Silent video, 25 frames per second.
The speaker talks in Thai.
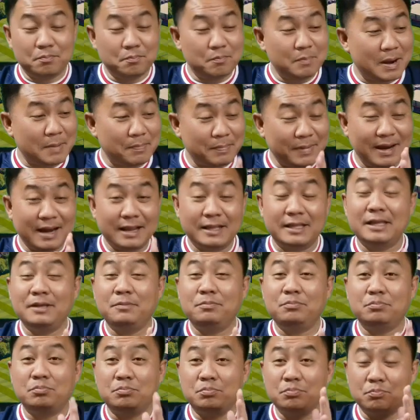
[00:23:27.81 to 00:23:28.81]
มันเป็นอะไรที่
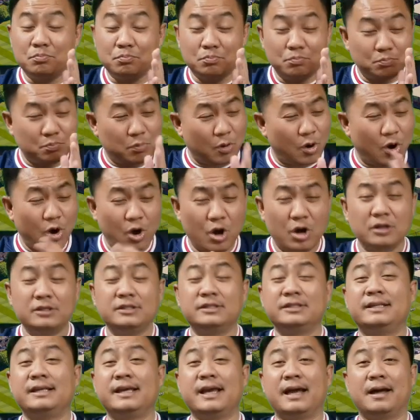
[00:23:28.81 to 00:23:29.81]
พอช
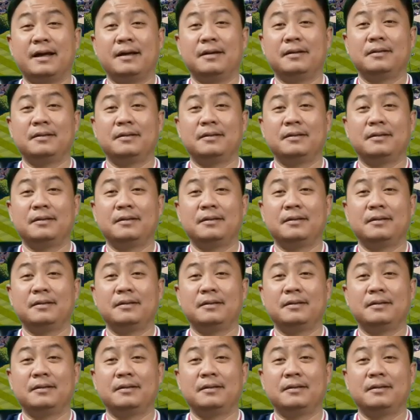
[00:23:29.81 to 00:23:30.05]
เนี่ย